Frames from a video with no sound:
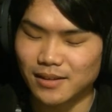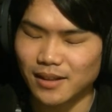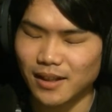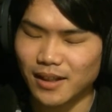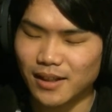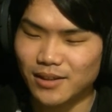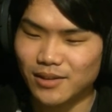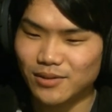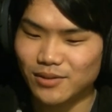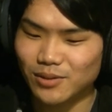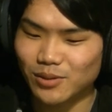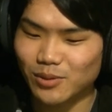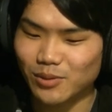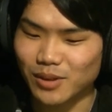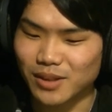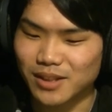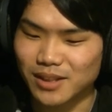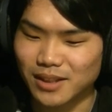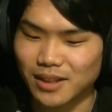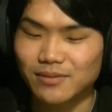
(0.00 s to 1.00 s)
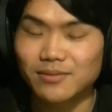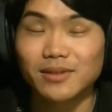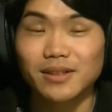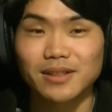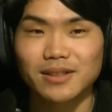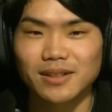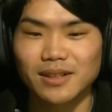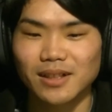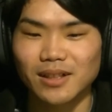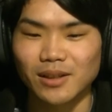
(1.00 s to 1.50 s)
俳優とは違うんで
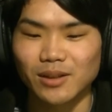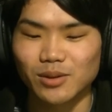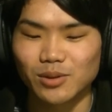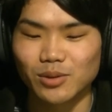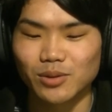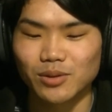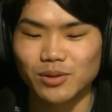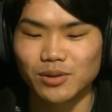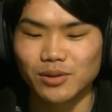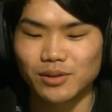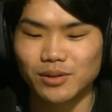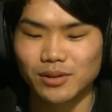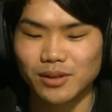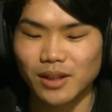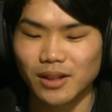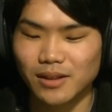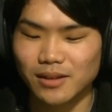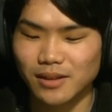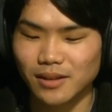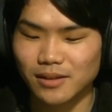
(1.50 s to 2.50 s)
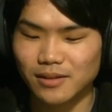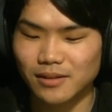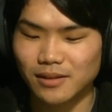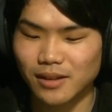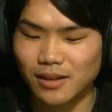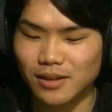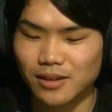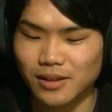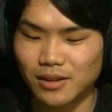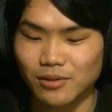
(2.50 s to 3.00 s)
すがそういう制作
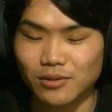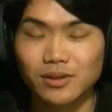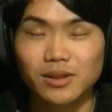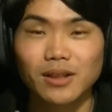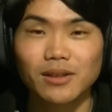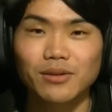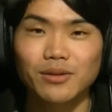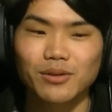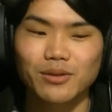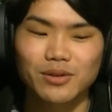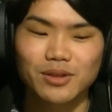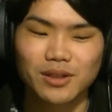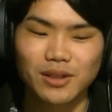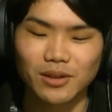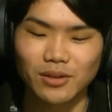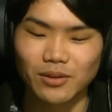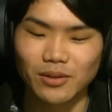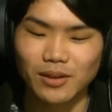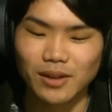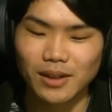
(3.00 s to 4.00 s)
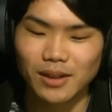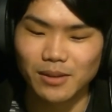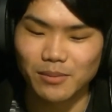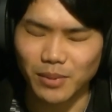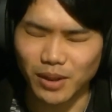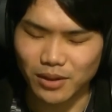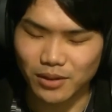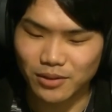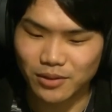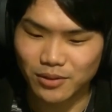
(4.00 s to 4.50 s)
会社のスタッフとしての、
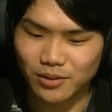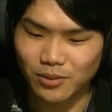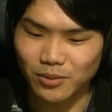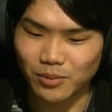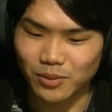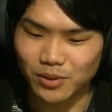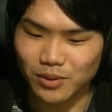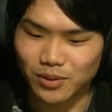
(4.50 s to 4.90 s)
まあ、苦労も